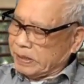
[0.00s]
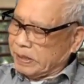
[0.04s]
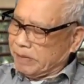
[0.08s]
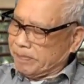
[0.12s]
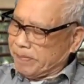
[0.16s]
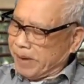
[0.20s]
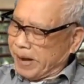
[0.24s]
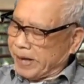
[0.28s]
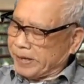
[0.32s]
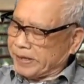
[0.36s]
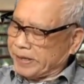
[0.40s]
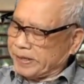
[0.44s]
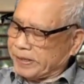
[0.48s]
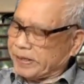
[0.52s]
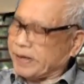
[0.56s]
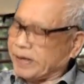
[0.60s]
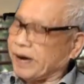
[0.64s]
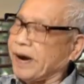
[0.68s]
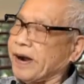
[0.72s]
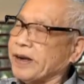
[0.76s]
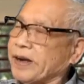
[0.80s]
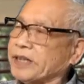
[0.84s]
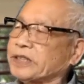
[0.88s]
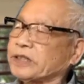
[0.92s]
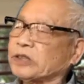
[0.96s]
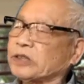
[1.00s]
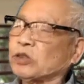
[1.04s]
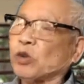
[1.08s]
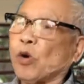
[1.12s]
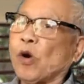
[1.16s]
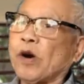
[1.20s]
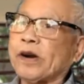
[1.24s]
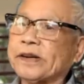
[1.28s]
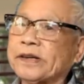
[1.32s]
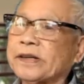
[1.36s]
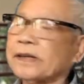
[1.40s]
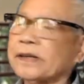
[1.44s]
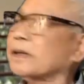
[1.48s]
America
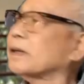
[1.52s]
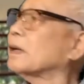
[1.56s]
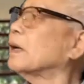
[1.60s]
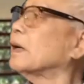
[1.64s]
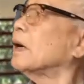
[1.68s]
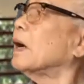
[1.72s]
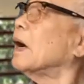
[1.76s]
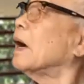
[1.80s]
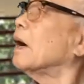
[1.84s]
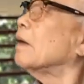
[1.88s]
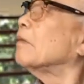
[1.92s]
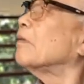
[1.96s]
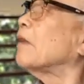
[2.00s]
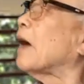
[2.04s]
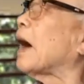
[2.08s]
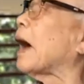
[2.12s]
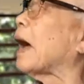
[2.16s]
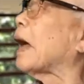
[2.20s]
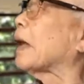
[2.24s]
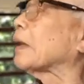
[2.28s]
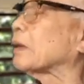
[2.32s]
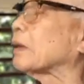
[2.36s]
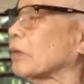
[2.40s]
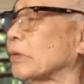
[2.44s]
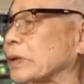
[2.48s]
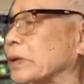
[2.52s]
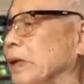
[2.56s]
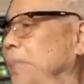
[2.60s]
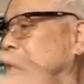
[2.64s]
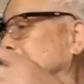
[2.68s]
Story, và tôi